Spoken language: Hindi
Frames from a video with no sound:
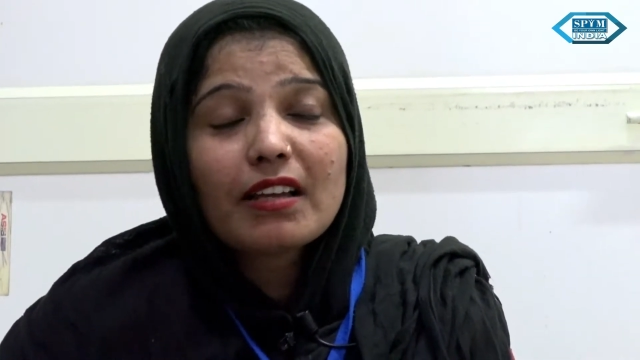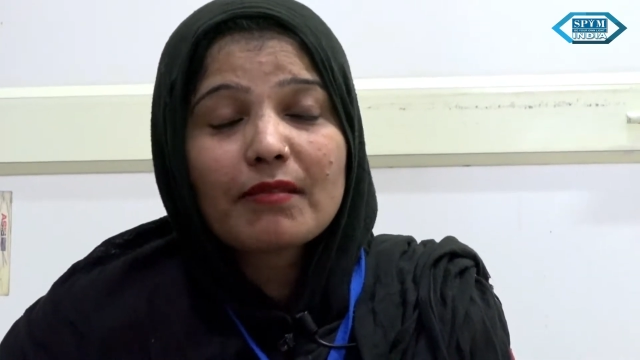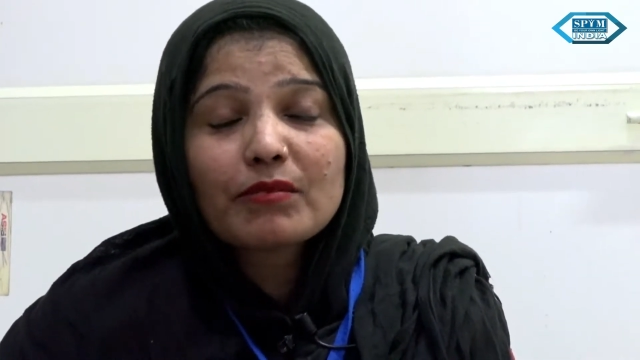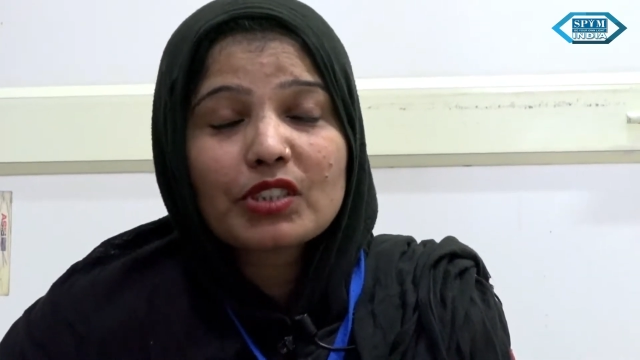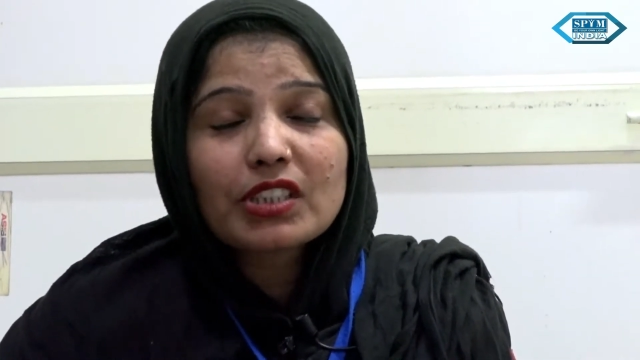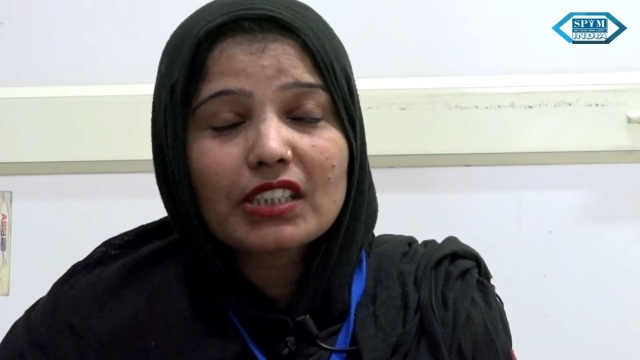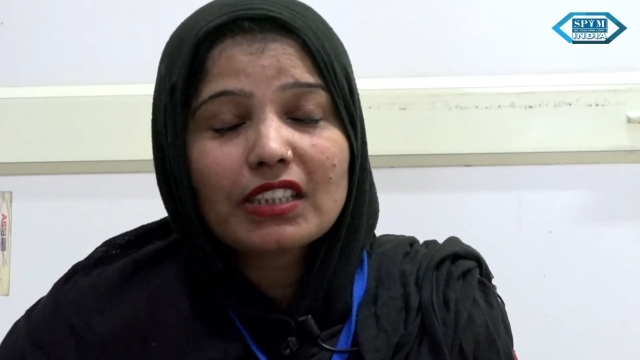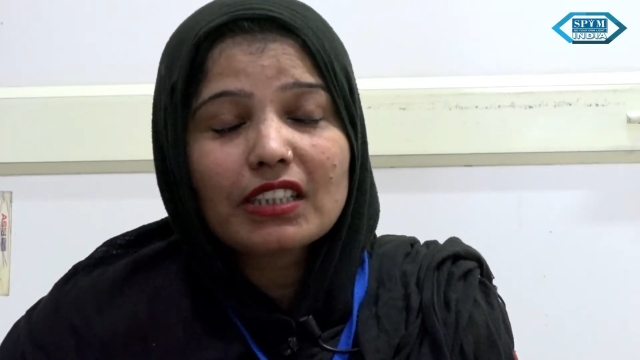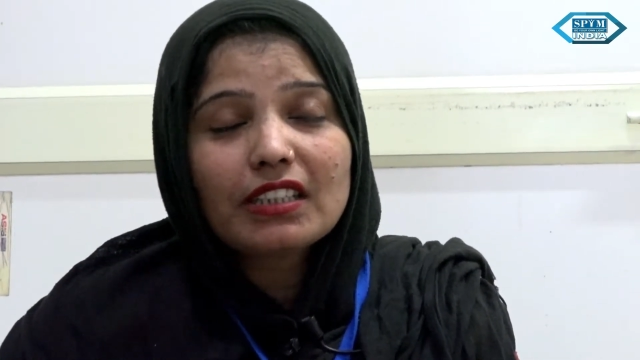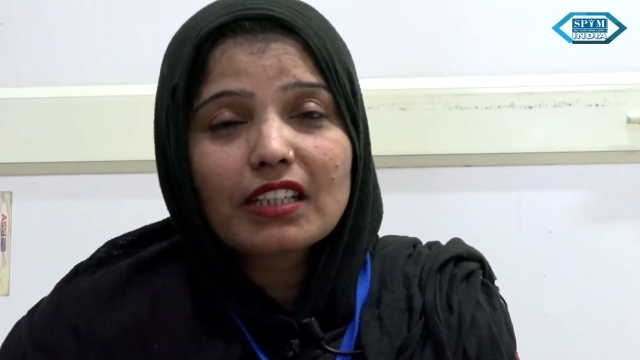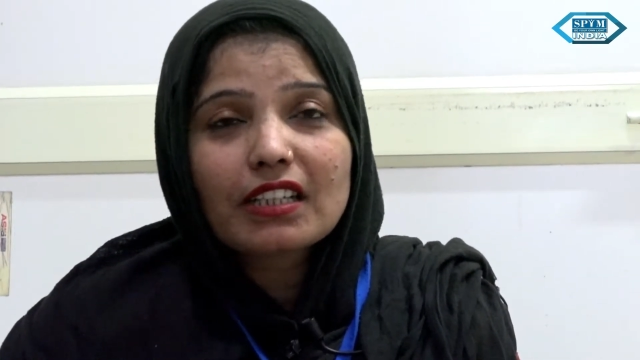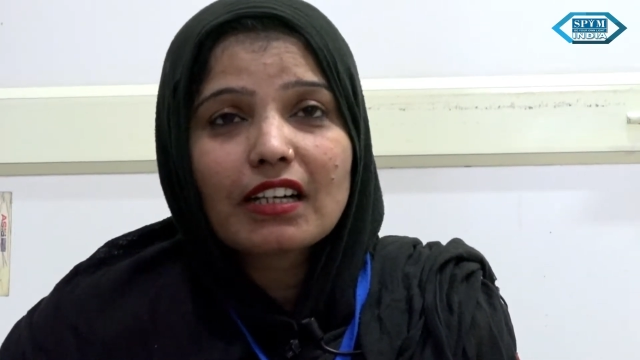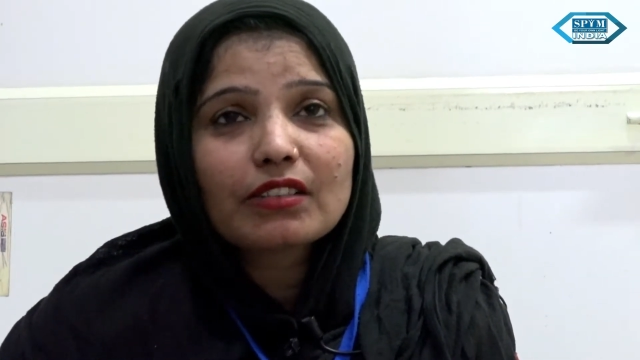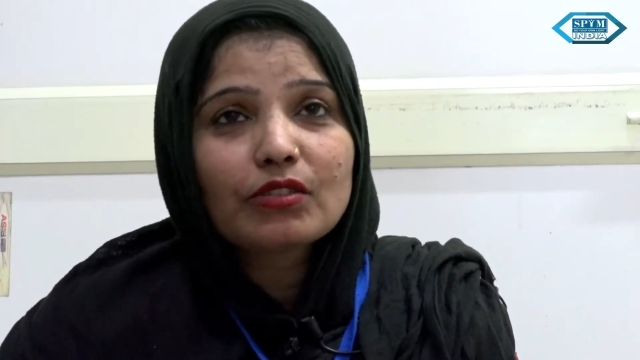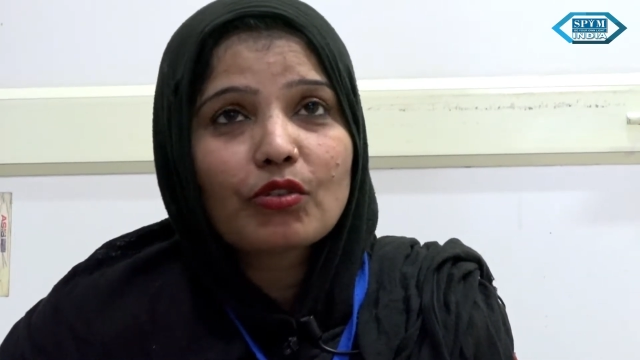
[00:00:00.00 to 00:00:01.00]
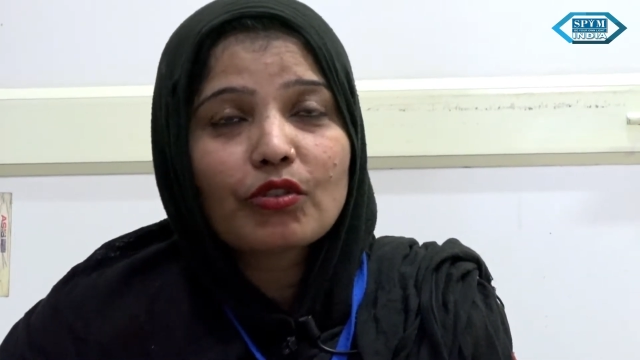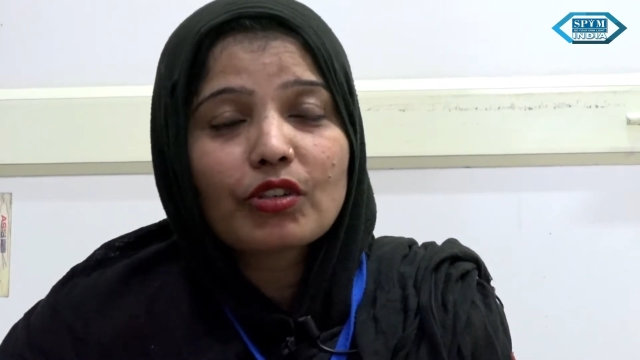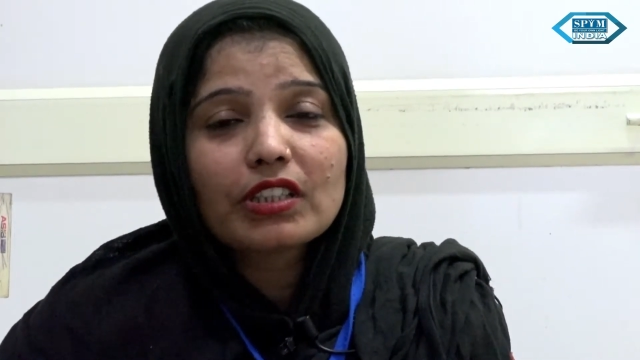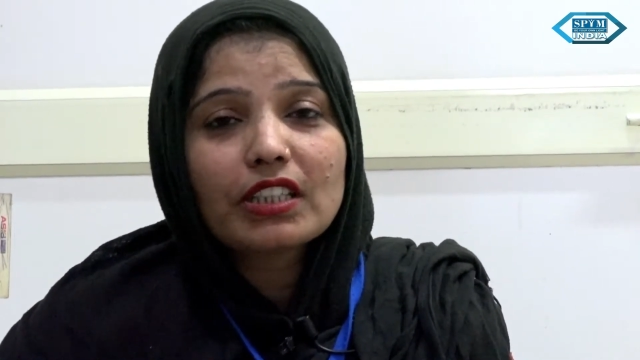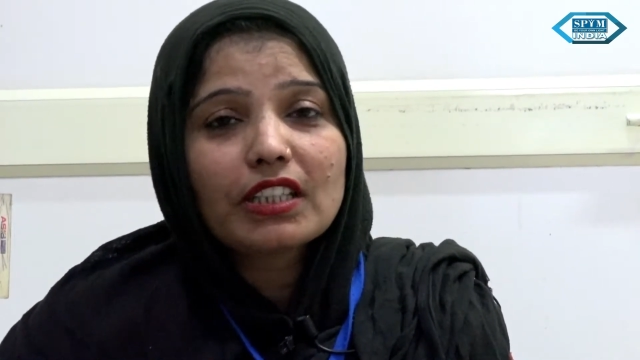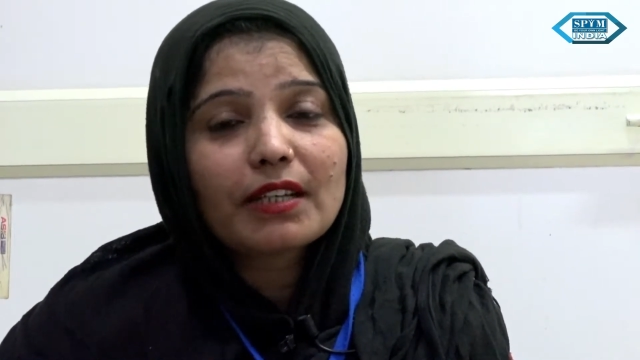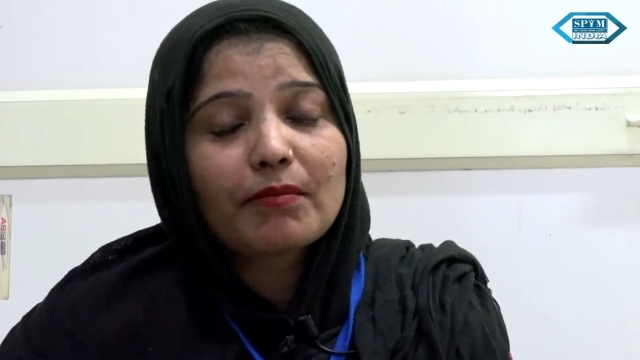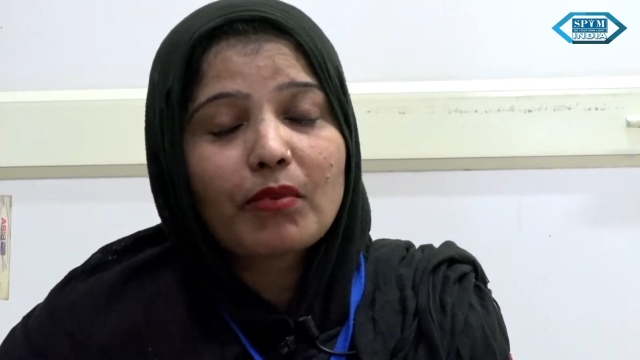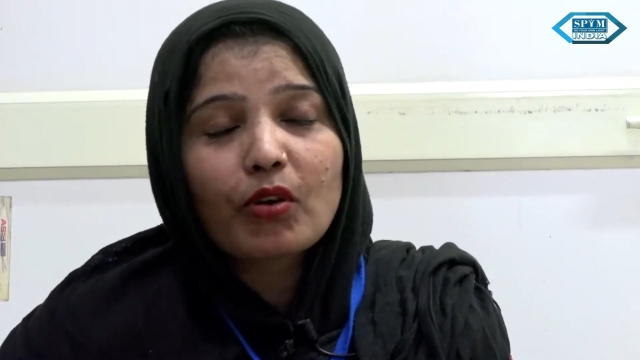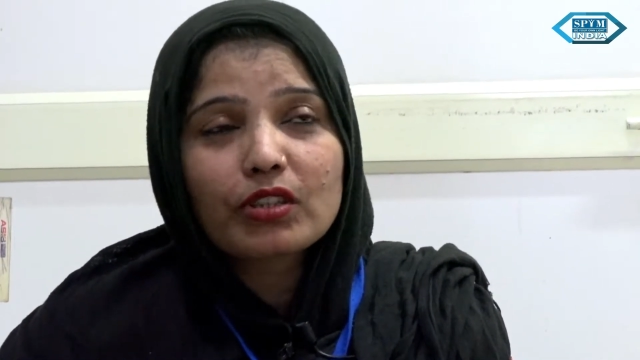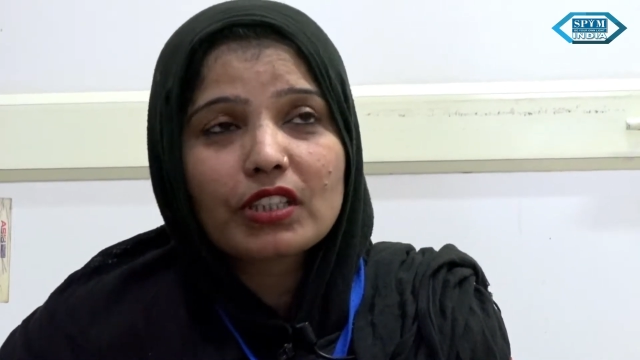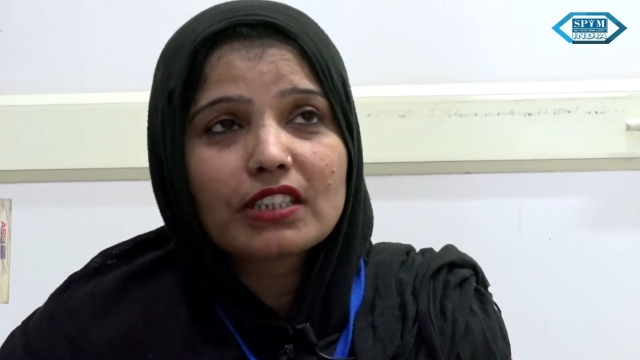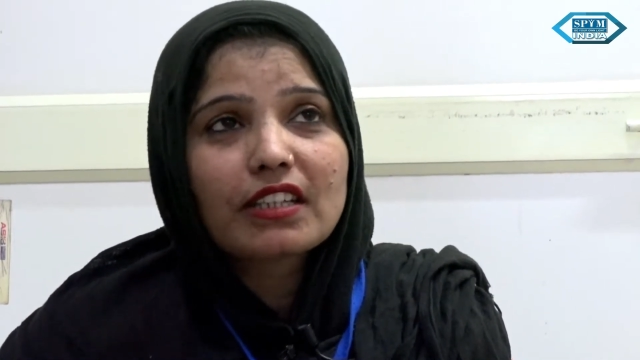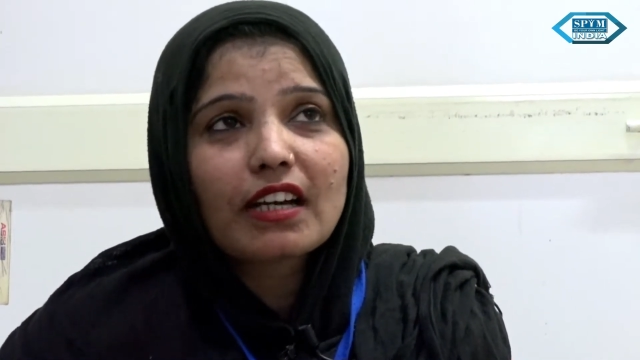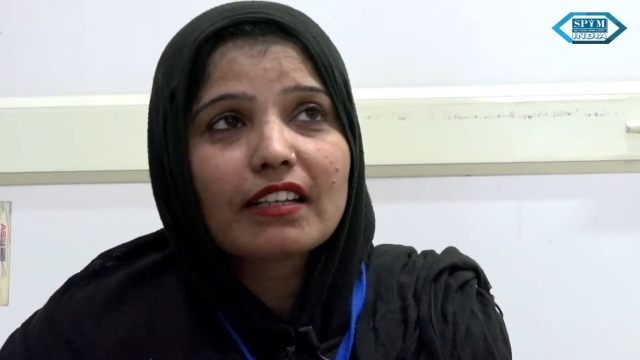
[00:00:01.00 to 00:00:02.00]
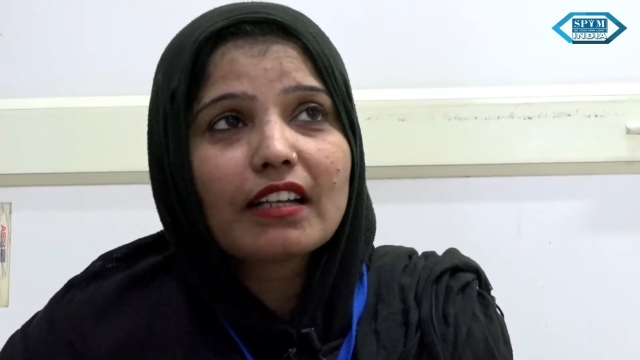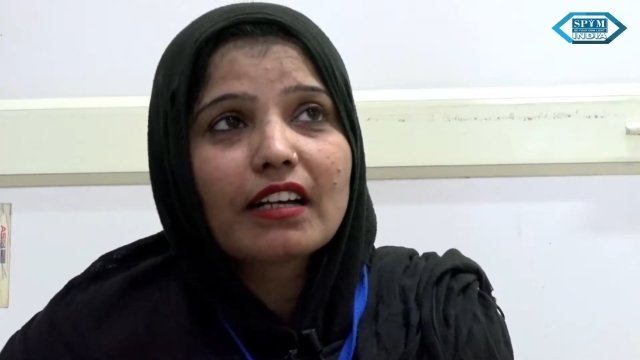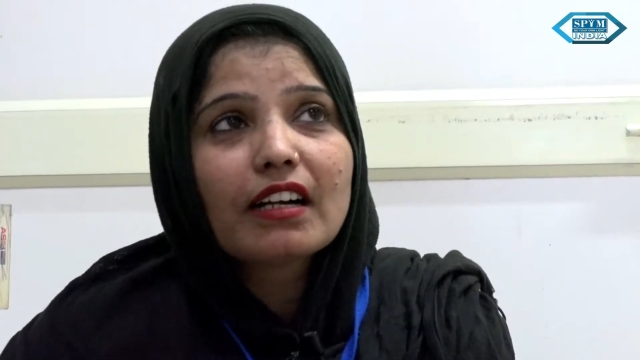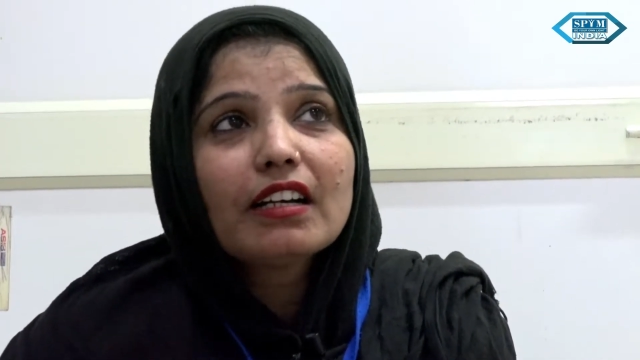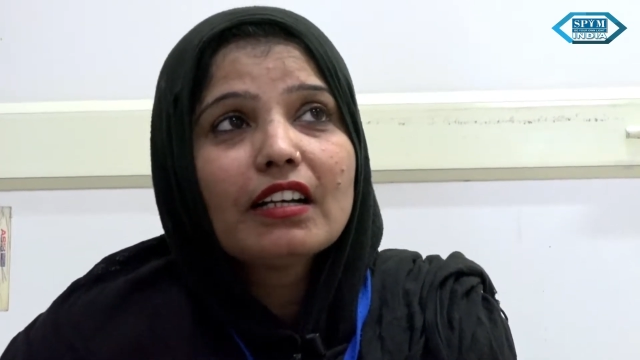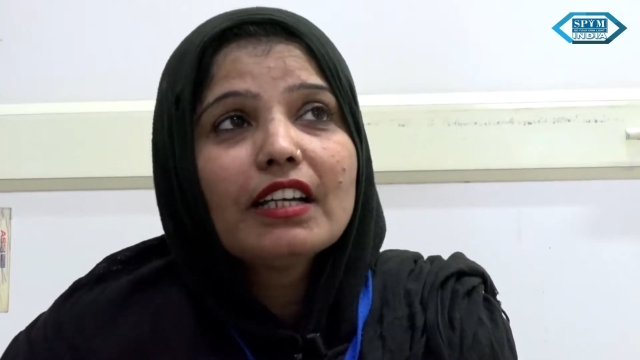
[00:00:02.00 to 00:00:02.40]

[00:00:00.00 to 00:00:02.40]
मुझे इतनी दिक्कत हो गई थी कि बहुत ही ज़्यादा